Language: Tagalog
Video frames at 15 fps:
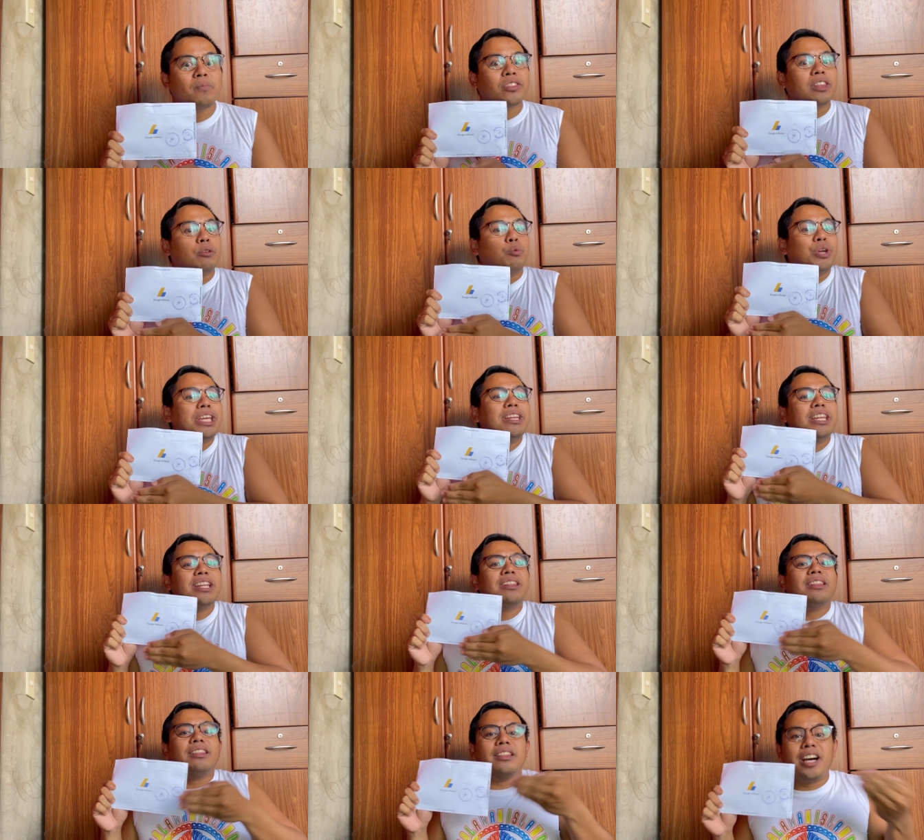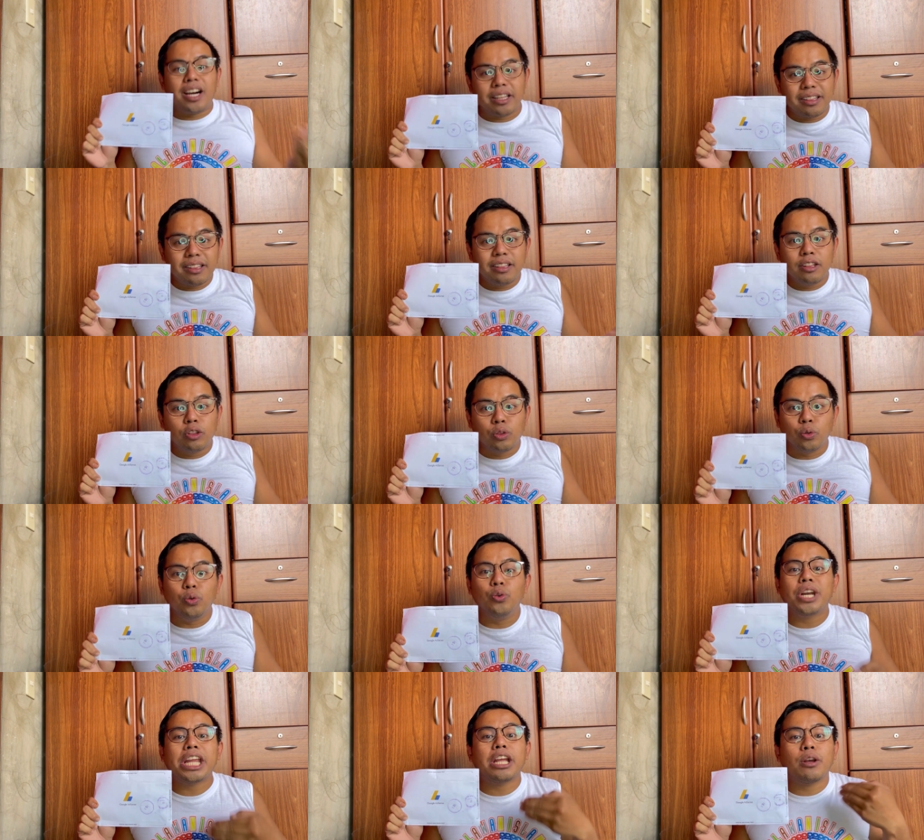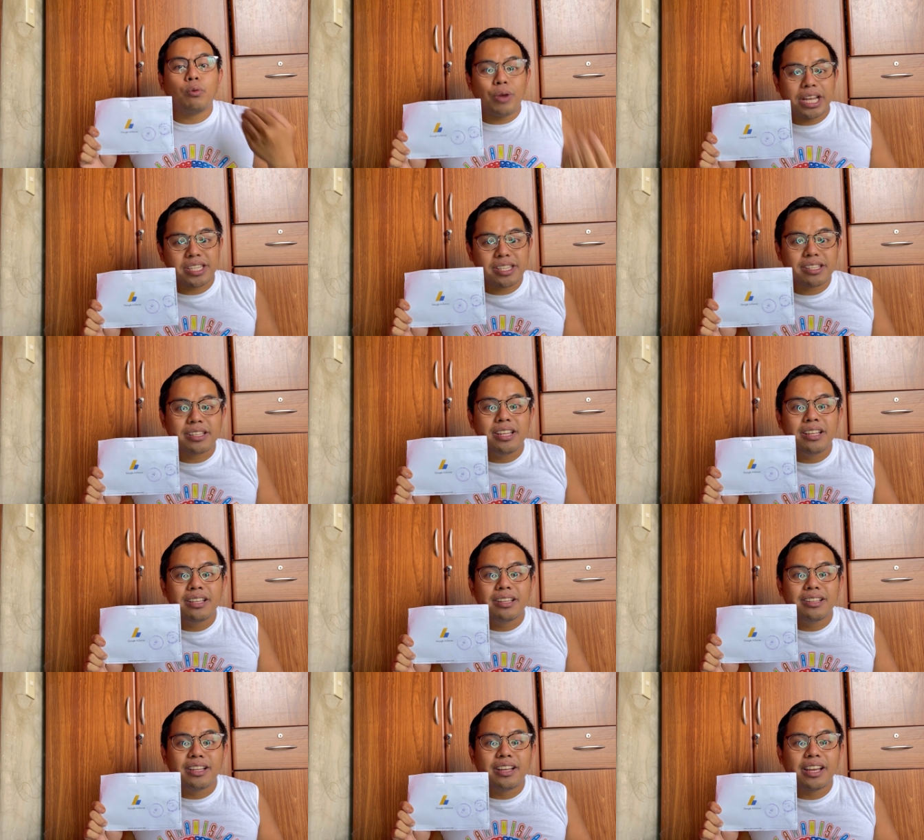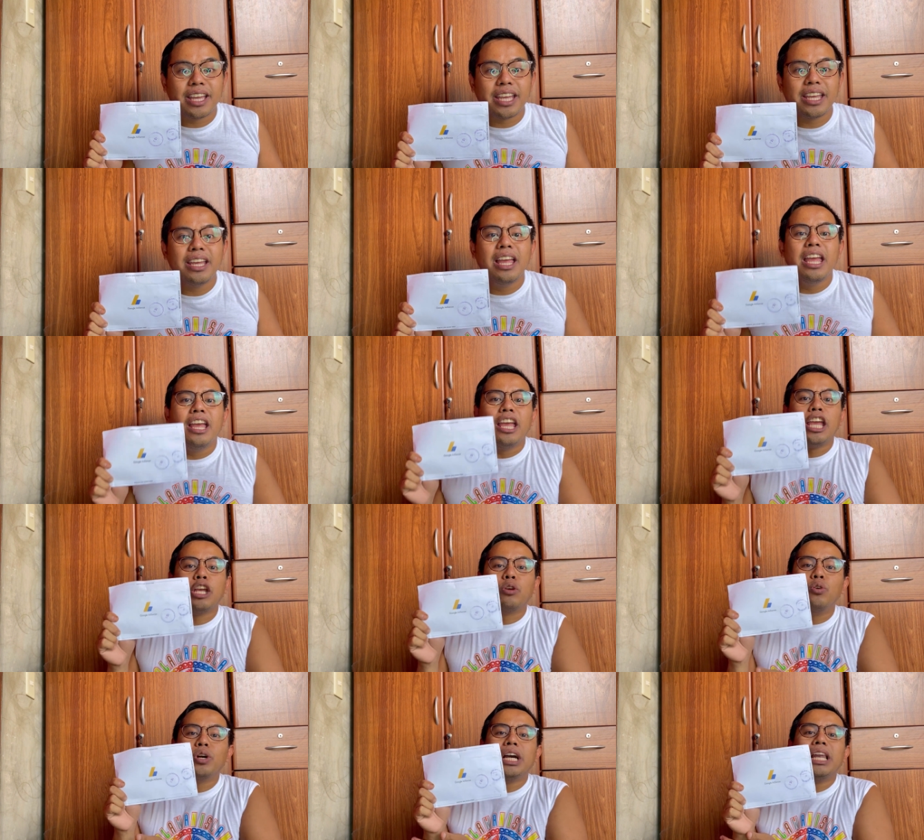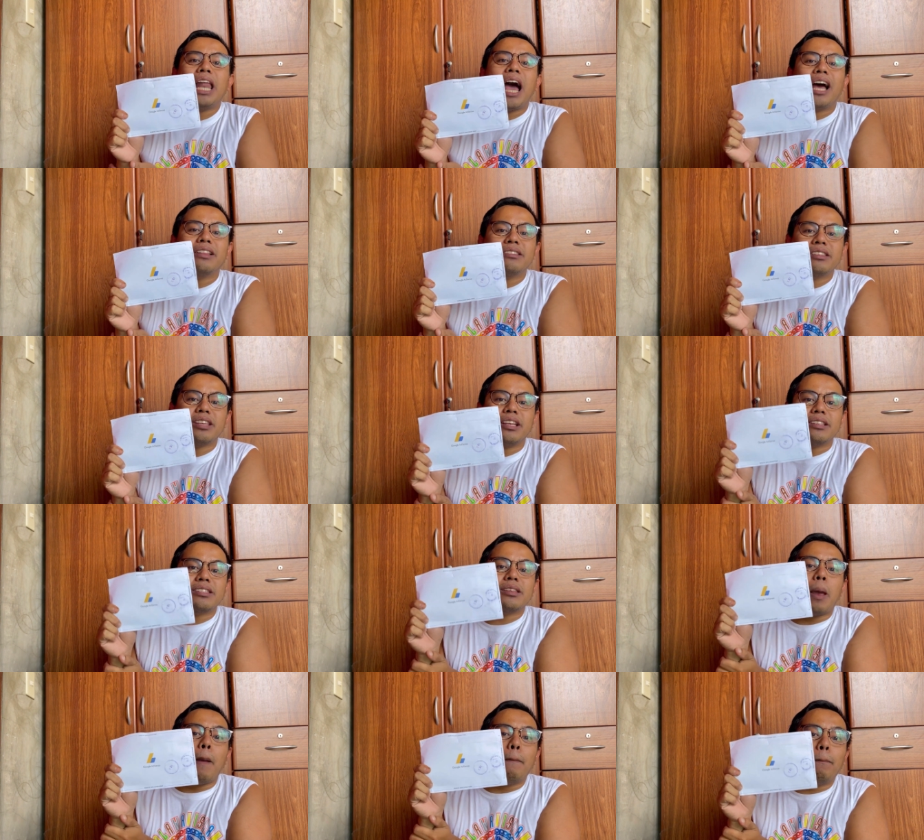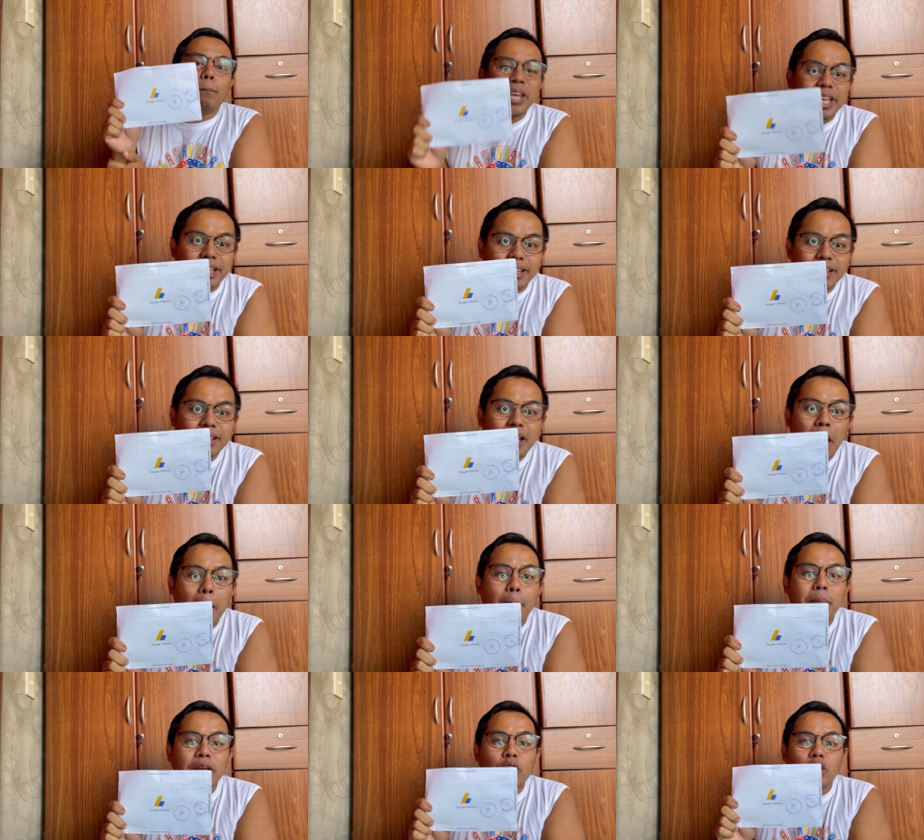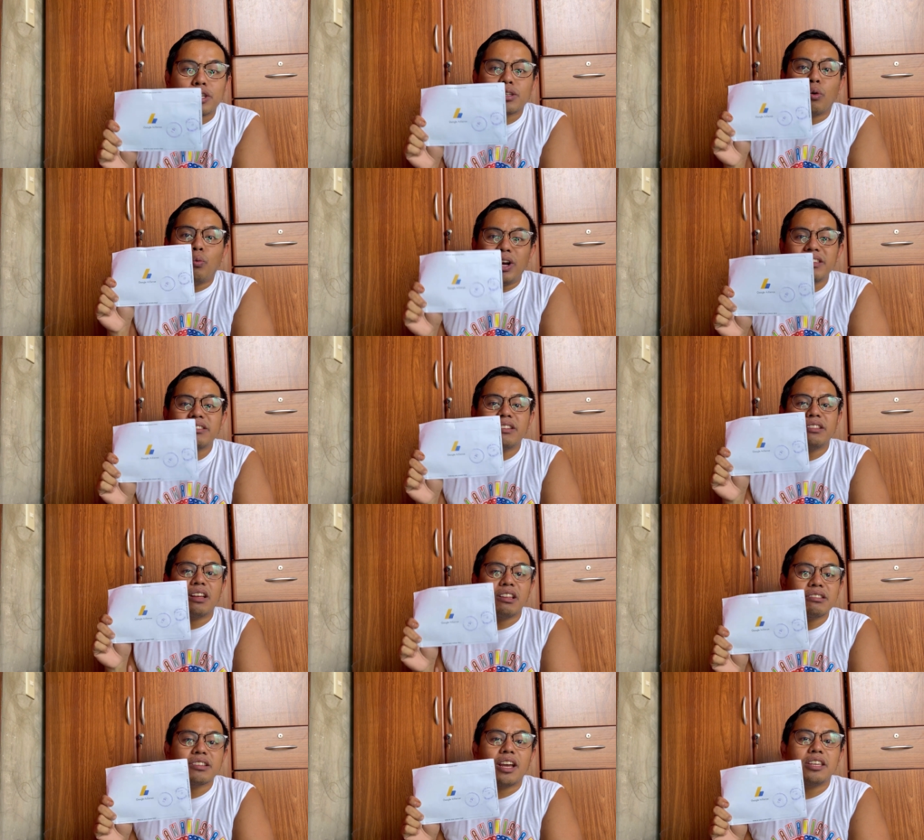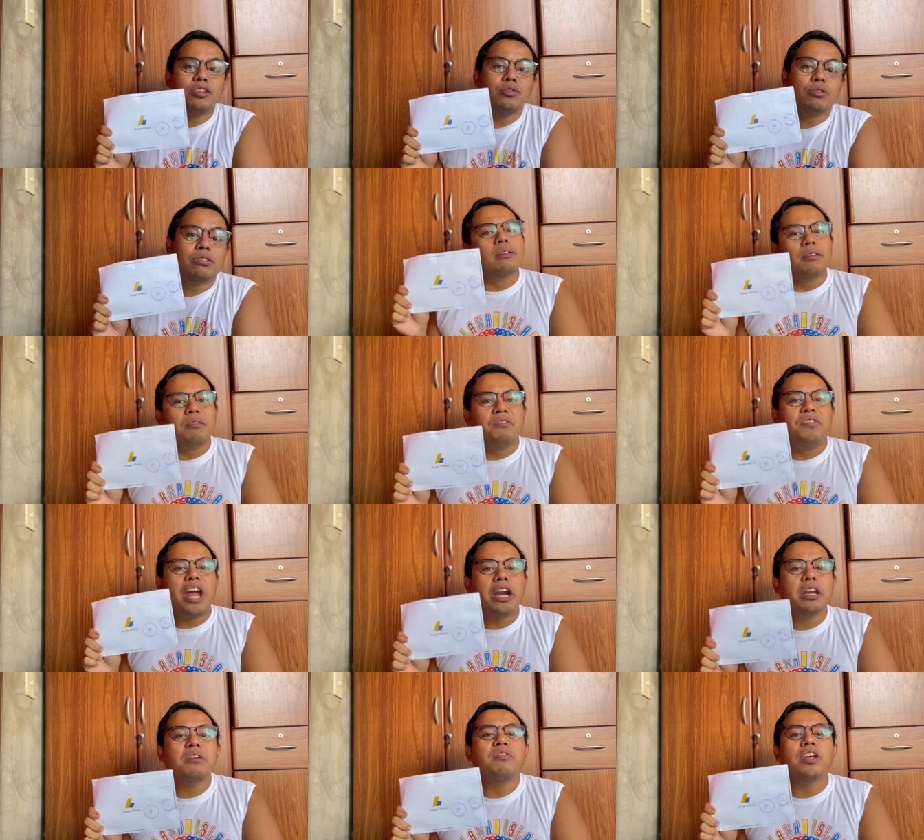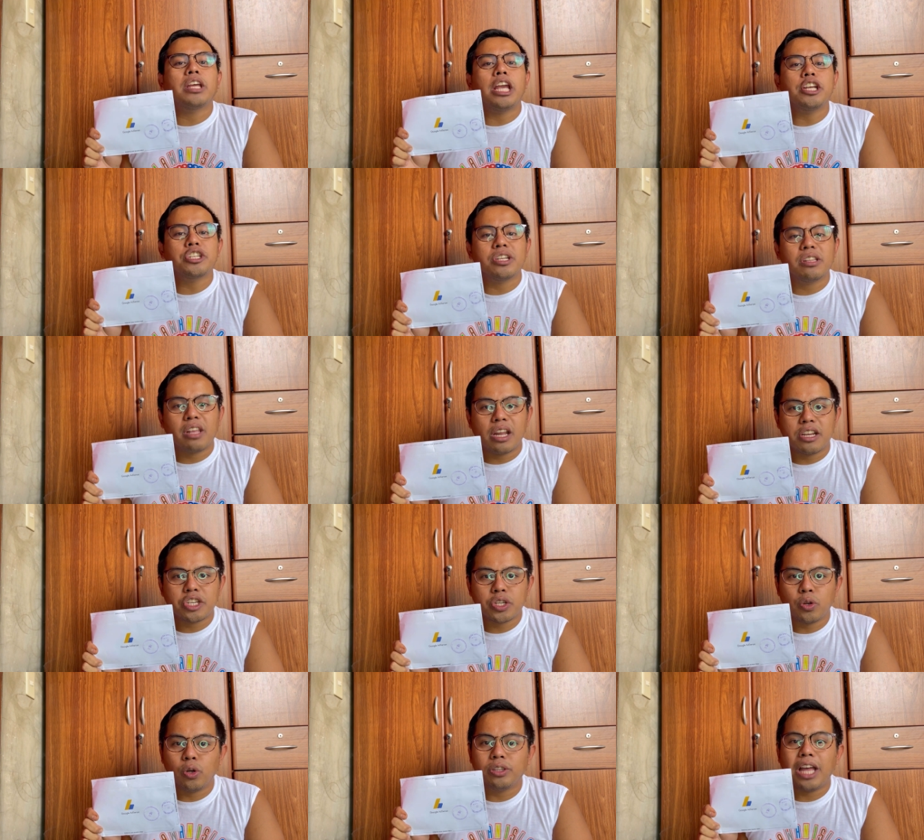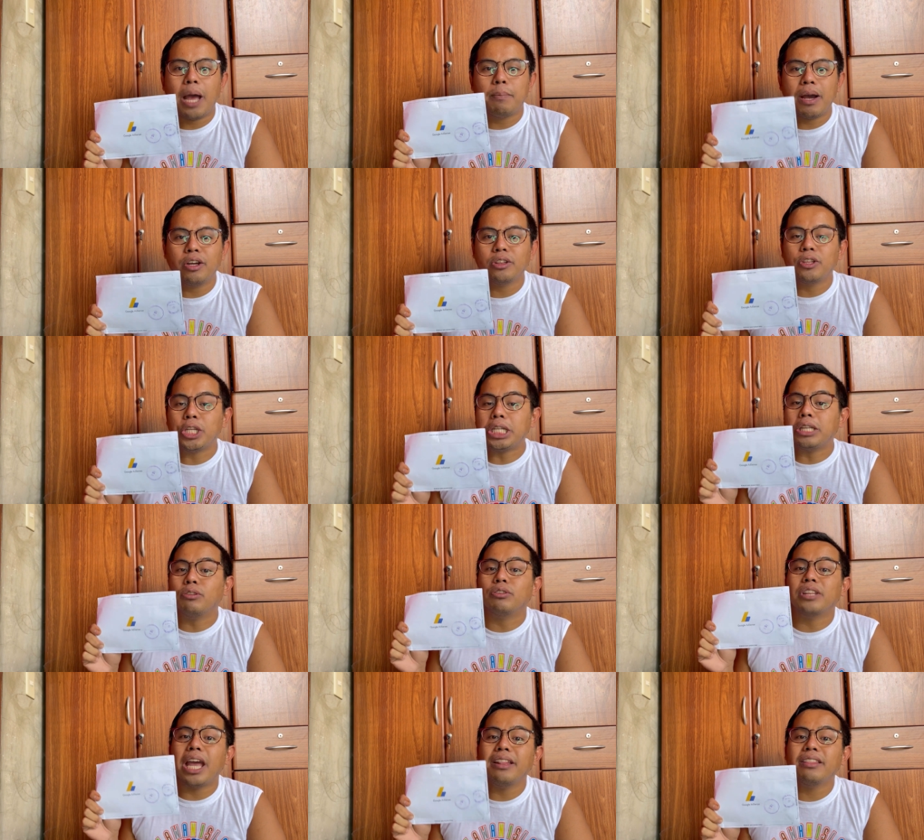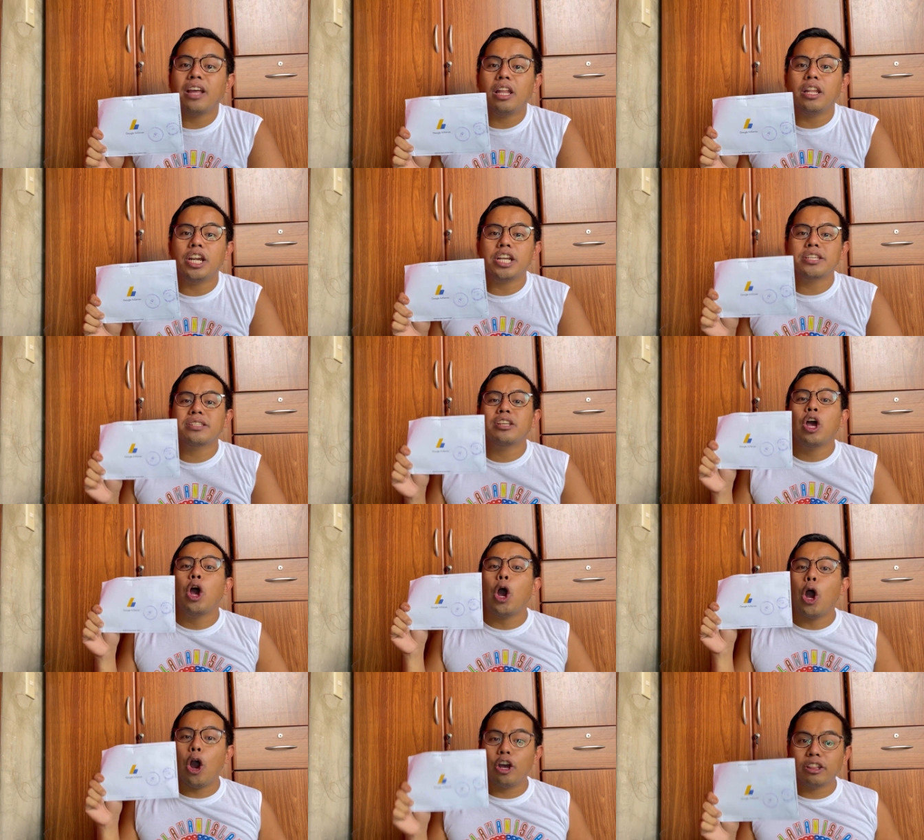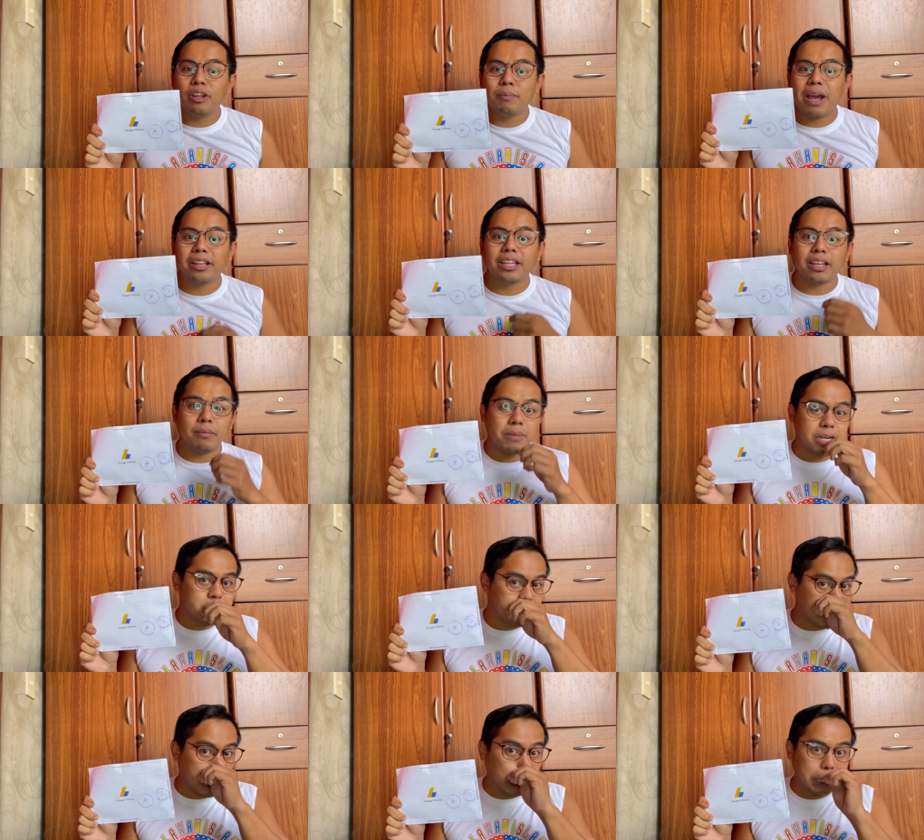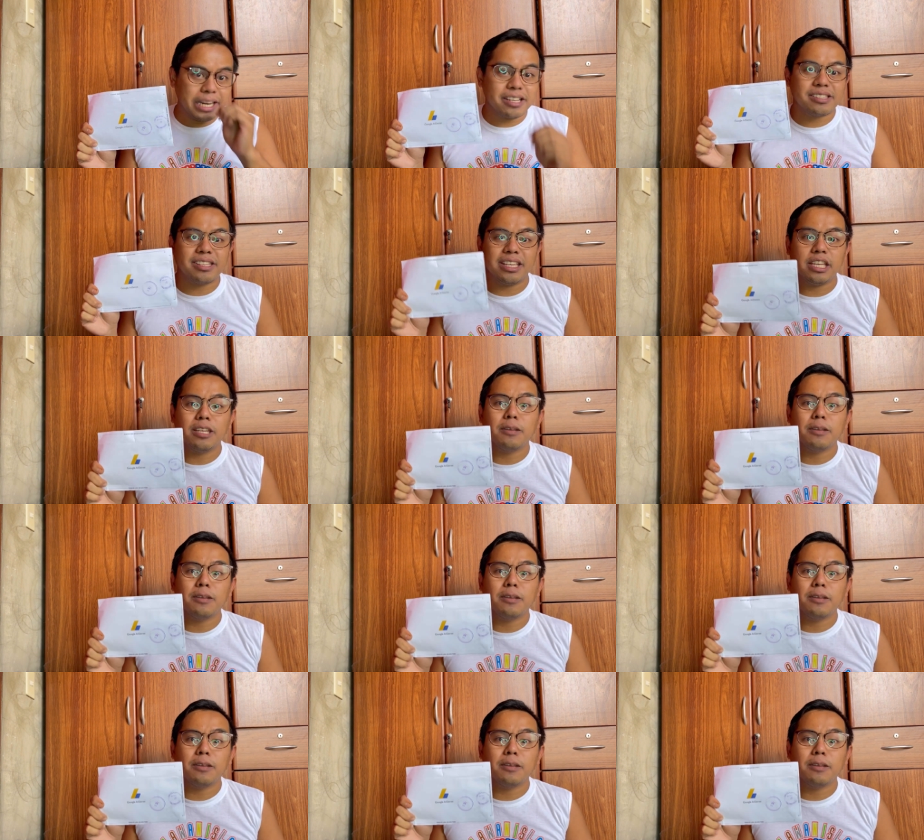we need not to request okay, a Google AdSense PIN because once na na-reach nga yung verification threshold amounting to $10, automatic magsisend na si